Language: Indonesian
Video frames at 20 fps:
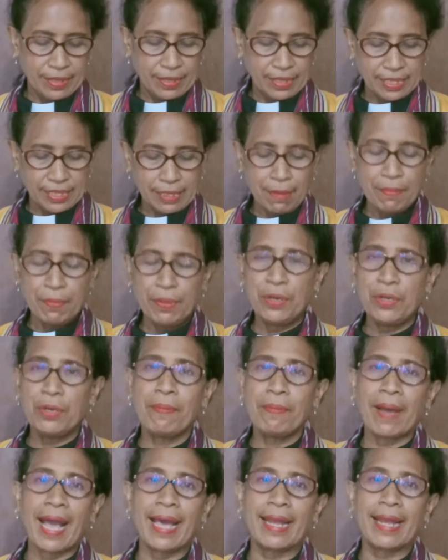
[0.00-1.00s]

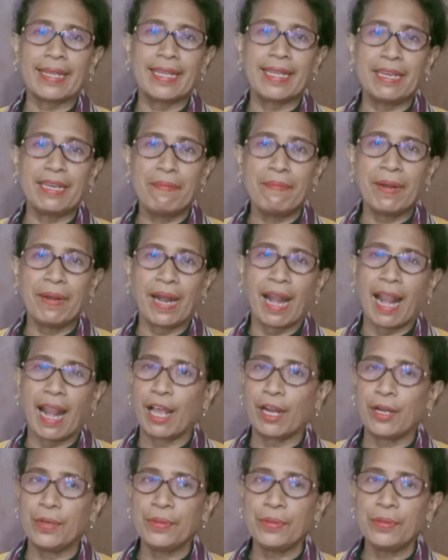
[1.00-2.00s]
Sebelum hari ini
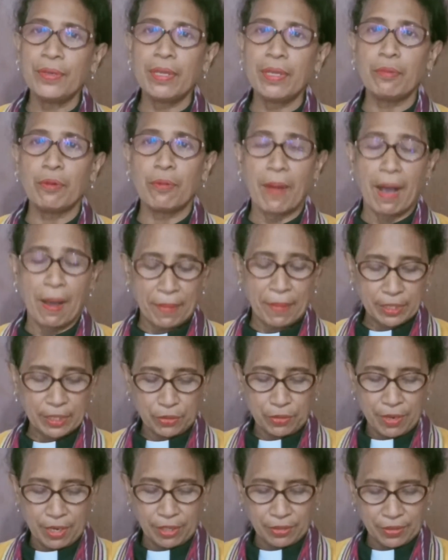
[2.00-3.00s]
berlalu, Ibu Bapak
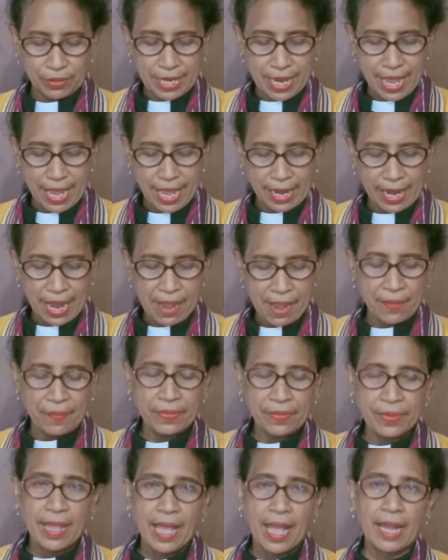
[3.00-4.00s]
Saudara-saudara,
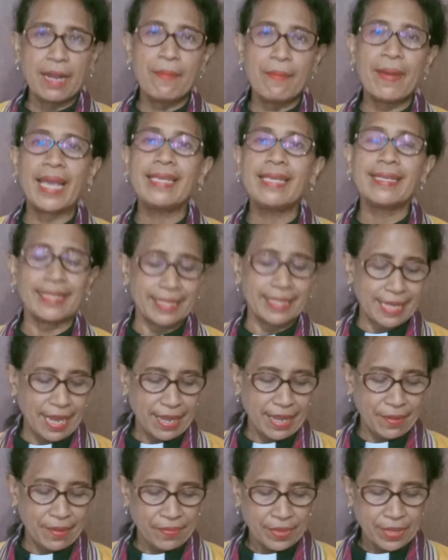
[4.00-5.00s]
ada
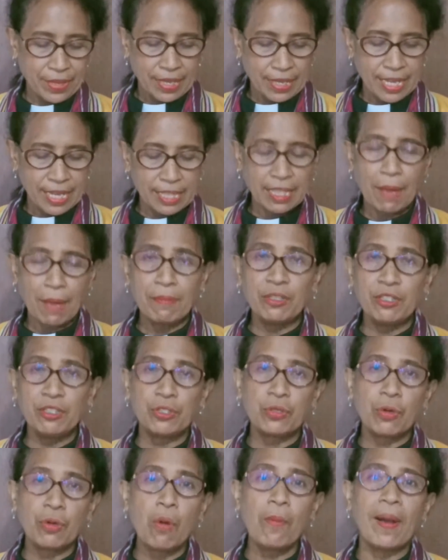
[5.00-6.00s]
baiknya kita
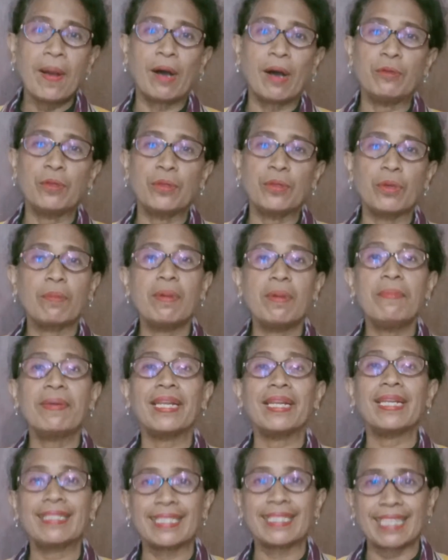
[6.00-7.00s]
mencoba untuk
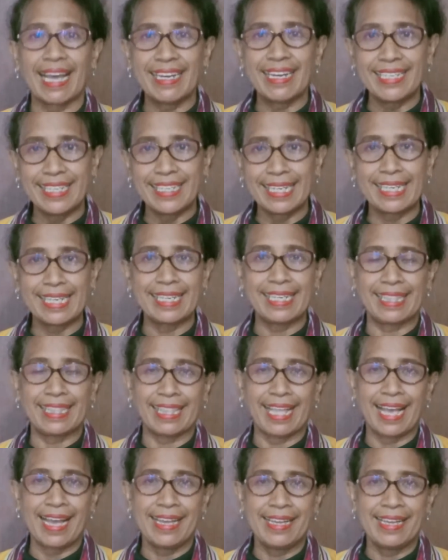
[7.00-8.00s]
memeriksa diri
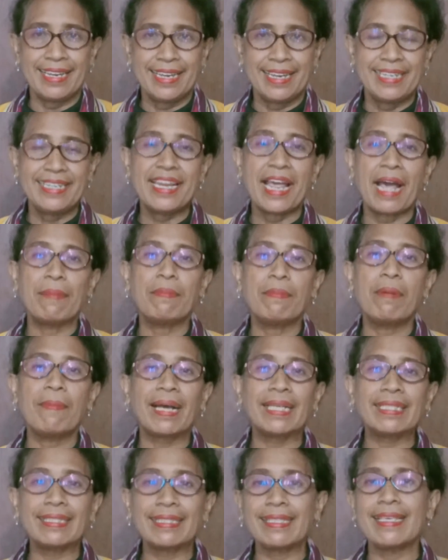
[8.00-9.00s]
kita dan
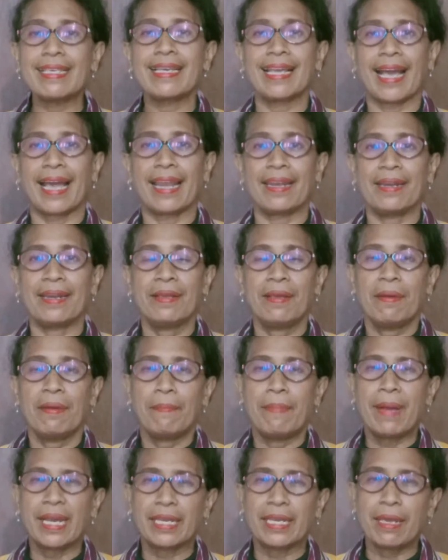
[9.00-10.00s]
memastikan
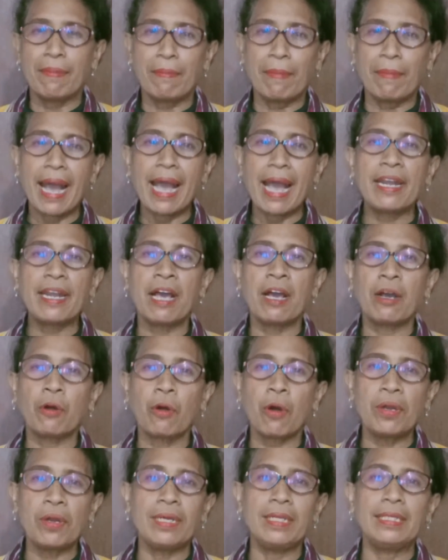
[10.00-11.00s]
bagaimana
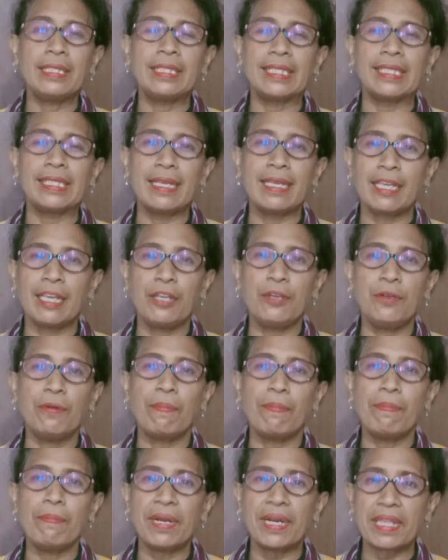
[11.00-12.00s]
kondisi
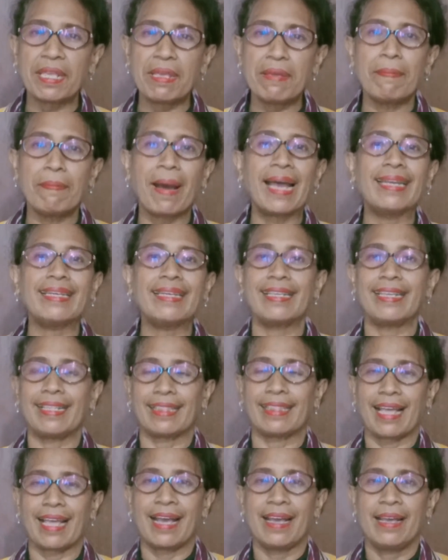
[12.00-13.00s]
hidup beriman
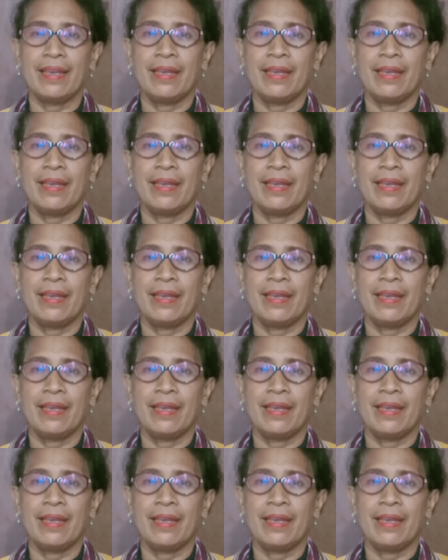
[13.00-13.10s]
kita